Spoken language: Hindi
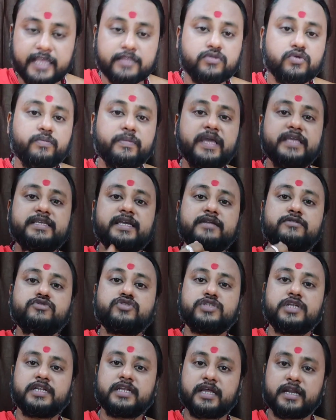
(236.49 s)
हेतु मैं ये
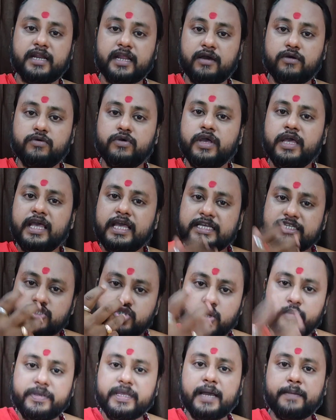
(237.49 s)
अनुष्ठान कर रहा हूँ
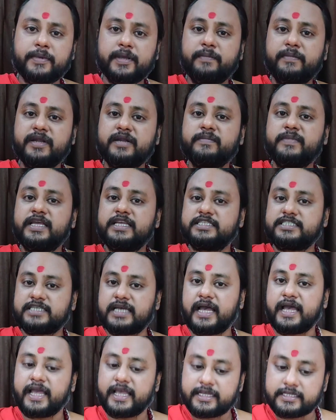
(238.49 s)
जो भी आपके मन में
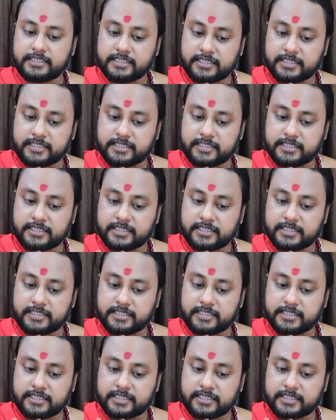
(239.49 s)
इच्छा है